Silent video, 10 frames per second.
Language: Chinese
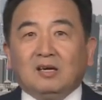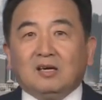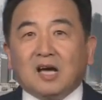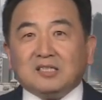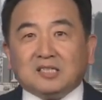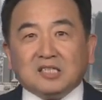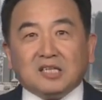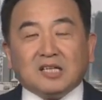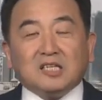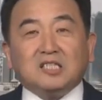但今
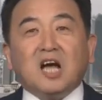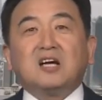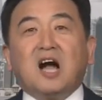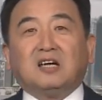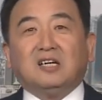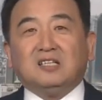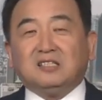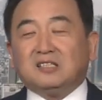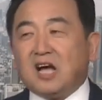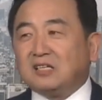天的香港
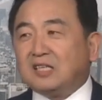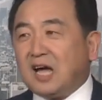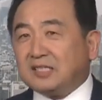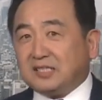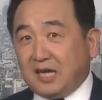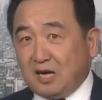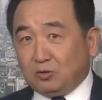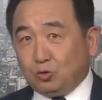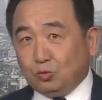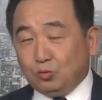人，当他讲
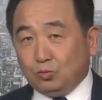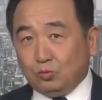出